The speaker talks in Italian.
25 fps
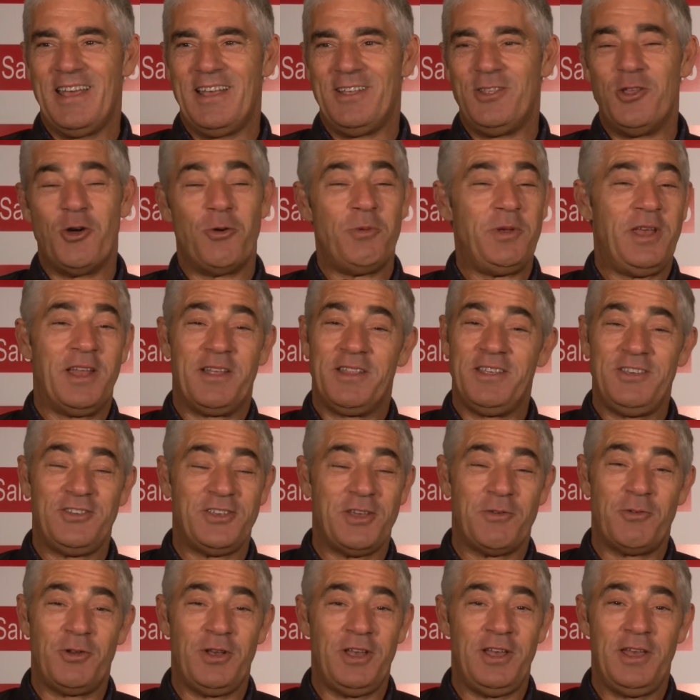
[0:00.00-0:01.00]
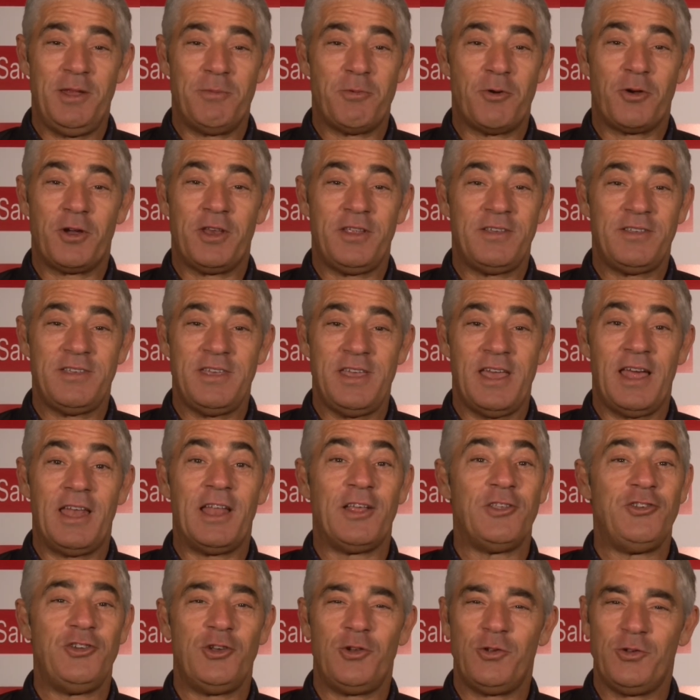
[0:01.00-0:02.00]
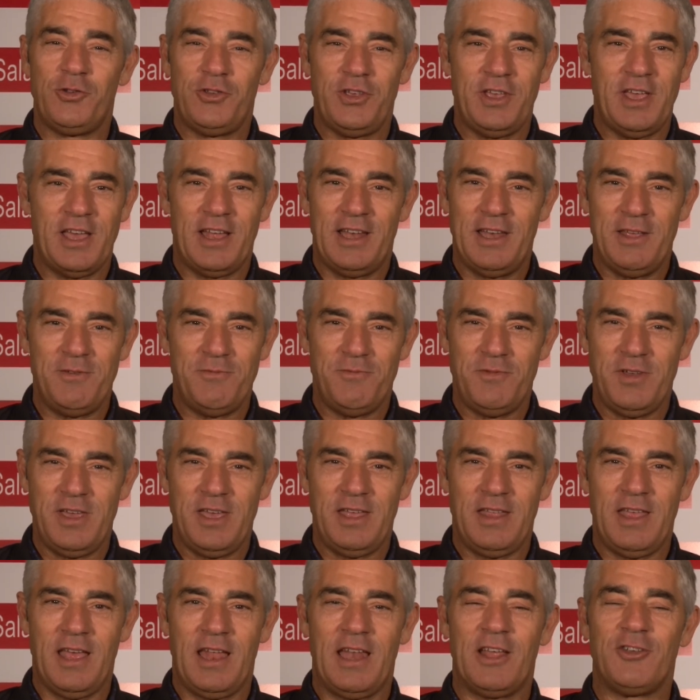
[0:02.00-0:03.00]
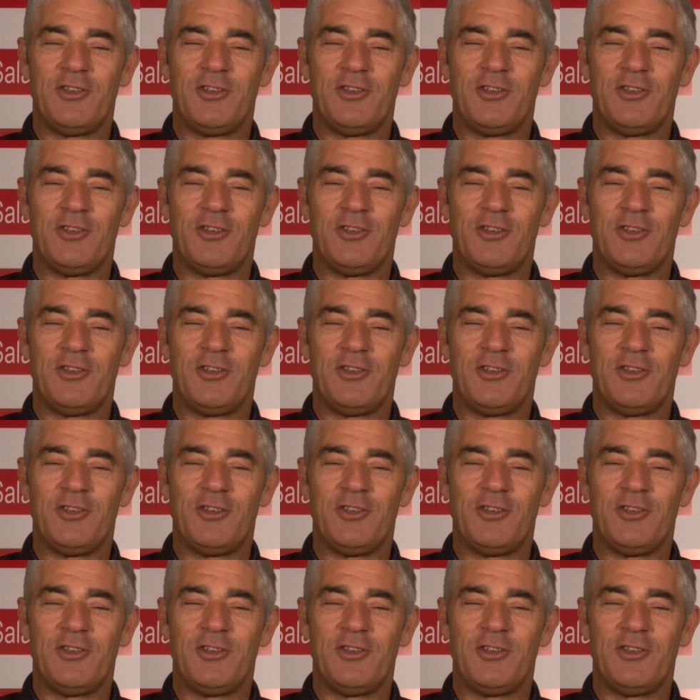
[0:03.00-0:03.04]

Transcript: Domina, dicevo, l'ipocrisia, la gelosia, l'invidia, la